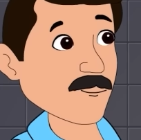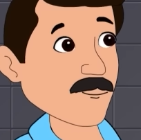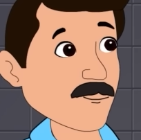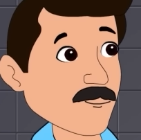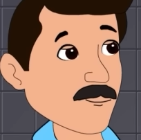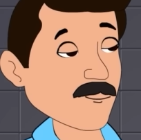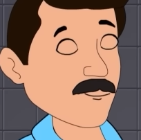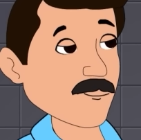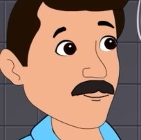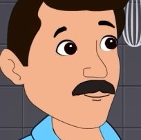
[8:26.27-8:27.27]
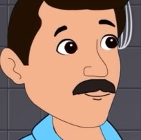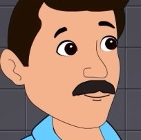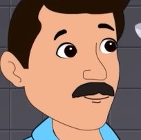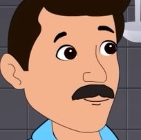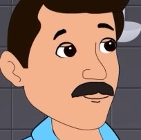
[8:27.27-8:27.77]
फौरन महेश
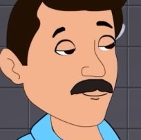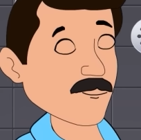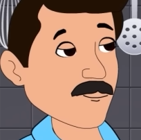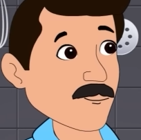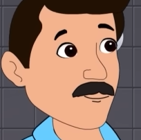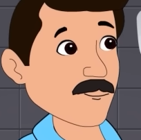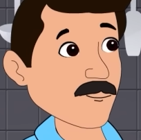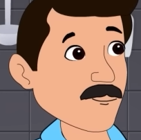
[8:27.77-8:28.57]
किचन में पहुंच जाता है